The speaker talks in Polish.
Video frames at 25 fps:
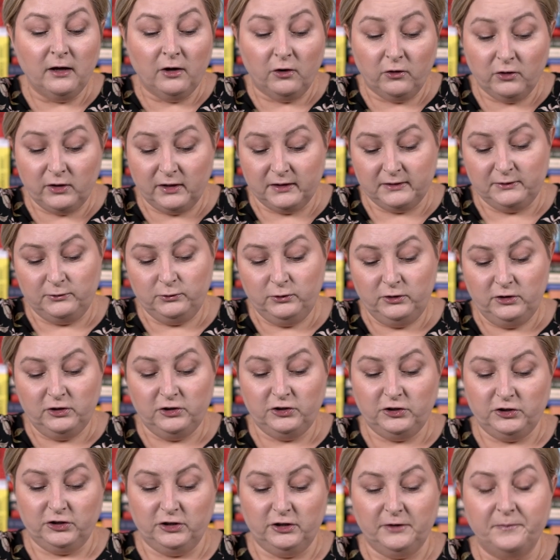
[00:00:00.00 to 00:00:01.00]
Okazuje
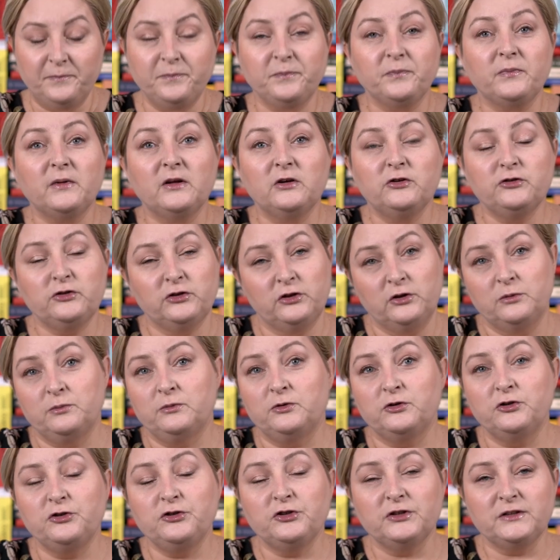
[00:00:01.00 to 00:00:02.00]
się, że ten
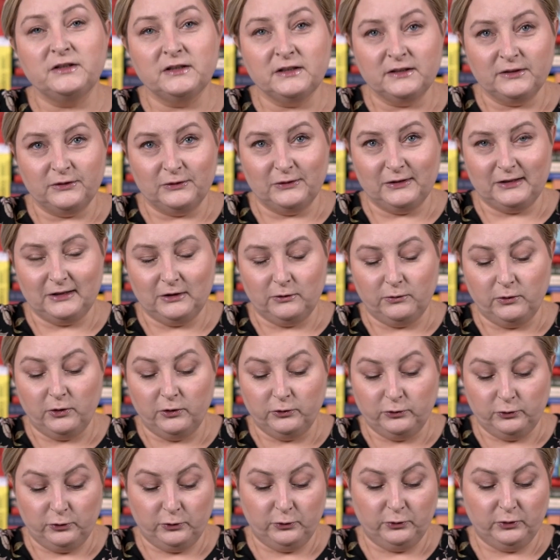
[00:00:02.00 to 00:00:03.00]
mężczyzna został
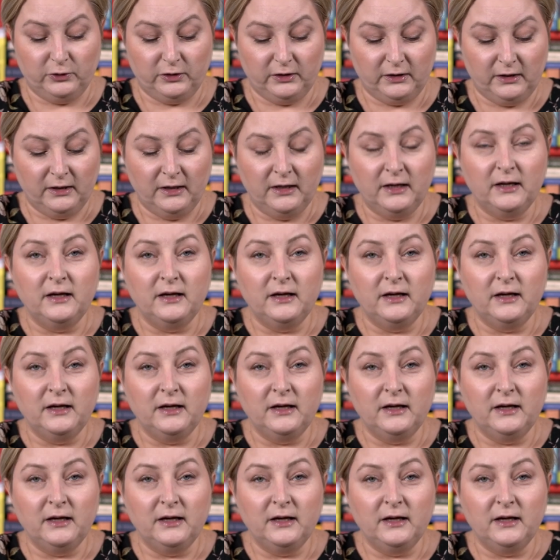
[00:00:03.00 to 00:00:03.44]
otruty.